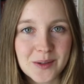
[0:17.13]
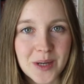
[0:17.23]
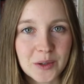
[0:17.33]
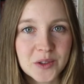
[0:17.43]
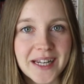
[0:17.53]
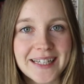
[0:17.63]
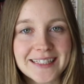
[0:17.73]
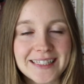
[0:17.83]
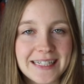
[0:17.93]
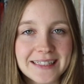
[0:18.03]
zur
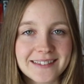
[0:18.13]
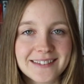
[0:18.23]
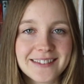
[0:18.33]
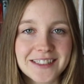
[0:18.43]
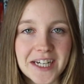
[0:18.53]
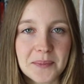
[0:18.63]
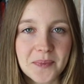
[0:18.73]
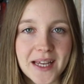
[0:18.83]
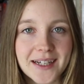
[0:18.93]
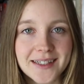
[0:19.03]
Ausleittheke geschleppt
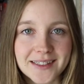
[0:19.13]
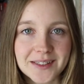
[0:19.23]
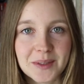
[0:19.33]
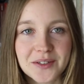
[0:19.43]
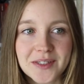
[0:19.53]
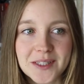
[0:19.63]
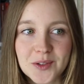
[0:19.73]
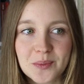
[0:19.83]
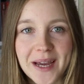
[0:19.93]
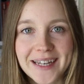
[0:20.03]
nachher, dass es mir fast
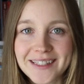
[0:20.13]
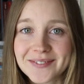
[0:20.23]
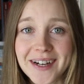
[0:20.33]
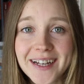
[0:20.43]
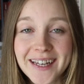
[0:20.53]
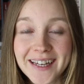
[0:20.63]
schon peinlich war.